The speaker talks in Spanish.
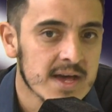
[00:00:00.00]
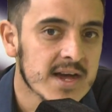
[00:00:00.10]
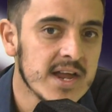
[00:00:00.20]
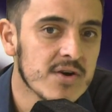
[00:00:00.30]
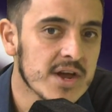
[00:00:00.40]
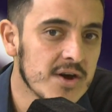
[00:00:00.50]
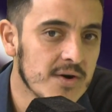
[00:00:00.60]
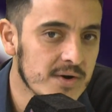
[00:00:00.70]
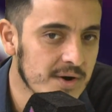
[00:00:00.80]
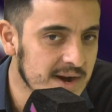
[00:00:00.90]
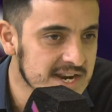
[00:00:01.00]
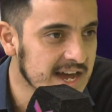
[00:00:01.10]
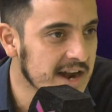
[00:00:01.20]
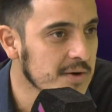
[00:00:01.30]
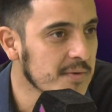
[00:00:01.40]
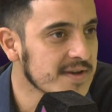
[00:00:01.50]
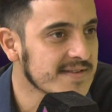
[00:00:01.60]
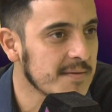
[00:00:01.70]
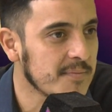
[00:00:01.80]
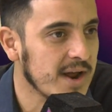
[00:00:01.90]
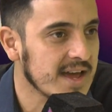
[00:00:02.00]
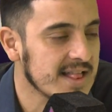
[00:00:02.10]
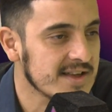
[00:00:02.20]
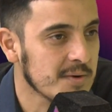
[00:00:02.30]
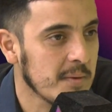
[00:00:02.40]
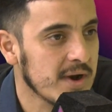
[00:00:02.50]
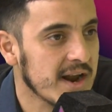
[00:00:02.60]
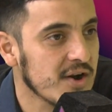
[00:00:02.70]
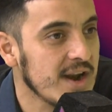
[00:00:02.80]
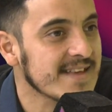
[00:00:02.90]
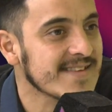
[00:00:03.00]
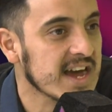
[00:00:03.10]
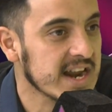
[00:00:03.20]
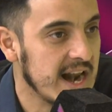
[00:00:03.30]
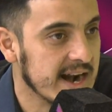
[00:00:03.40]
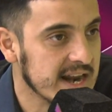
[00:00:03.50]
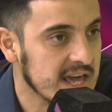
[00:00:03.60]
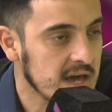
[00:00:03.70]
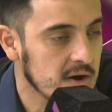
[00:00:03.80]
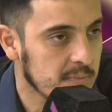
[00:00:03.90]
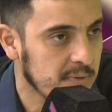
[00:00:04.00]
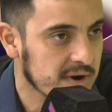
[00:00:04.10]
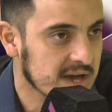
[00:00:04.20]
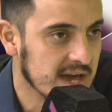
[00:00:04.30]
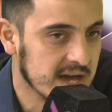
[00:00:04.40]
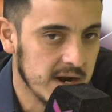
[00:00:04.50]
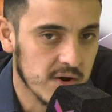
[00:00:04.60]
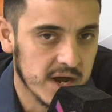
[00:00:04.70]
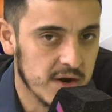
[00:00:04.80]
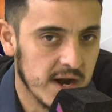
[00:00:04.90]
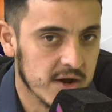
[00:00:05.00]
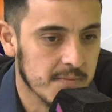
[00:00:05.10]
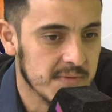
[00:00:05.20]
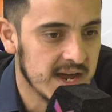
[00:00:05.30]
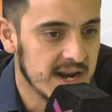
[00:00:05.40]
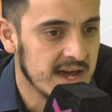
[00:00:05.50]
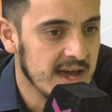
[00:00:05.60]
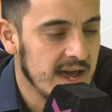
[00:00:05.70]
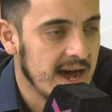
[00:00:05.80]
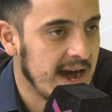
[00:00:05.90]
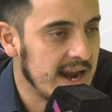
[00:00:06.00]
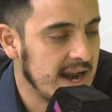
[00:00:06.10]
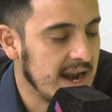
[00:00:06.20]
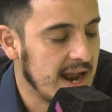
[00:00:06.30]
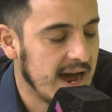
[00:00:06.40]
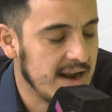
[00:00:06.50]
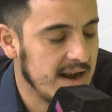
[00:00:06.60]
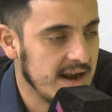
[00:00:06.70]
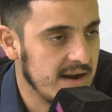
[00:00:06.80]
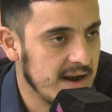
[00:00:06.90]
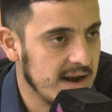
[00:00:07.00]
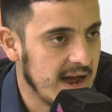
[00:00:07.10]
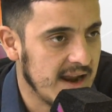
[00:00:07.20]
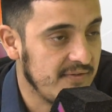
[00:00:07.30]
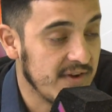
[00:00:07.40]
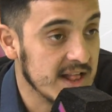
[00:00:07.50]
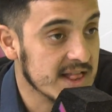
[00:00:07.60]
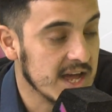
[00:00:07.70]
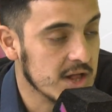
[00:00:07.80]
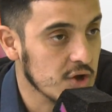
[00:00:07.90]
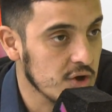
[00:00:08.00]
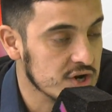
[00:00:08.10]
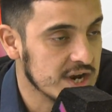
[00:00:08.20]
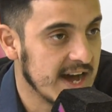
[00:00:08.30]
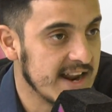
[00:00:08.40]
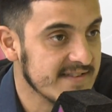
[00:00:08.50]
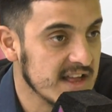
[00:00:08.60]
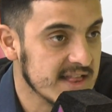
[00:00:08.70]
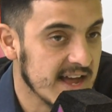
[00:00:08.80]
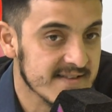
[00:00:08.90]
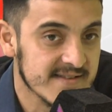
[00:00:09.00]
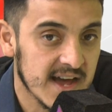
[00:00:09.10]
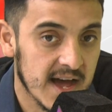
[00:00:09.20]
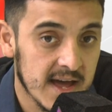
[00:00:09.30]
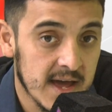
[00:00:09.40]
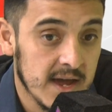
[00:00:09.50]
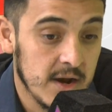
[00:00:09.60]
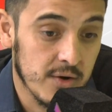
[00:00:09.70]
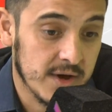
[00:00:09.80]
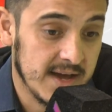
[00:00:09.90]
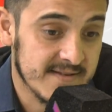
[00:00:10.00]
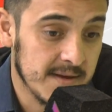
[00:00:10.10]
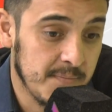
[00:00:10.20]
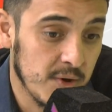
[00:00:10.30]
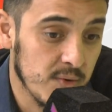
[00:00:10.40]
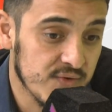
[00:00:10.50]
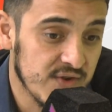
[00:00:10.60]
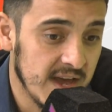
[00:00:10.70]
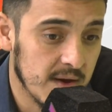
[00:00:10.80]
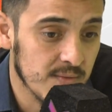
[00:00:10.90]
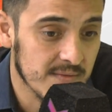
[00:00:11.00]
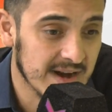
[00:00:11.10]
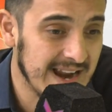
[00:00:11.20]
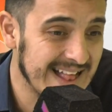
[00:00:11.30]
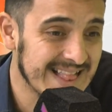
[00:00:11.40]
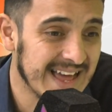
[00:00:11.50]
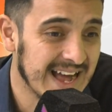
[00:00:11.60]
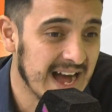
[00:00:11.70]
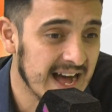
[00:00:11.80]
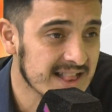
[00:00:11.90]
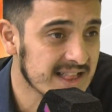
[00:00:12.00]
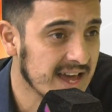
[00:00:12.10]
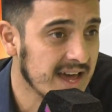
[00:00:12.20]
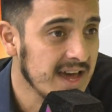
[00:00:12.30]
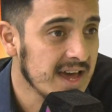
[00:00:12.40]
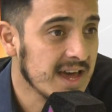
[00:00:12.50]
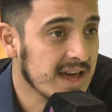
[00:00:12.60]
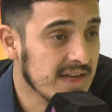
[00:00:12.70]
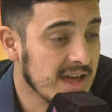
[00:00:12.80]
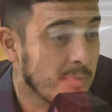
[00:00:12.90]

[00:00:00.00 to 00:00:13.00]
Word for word: Creo que no, no va a llegar, como dice por ahí el dicho popular, no la sangre al río, porque creo que no le conviene al, frente de todo llegar a esa instancia. Lo que sí produce es un gran desgaste eh, desde el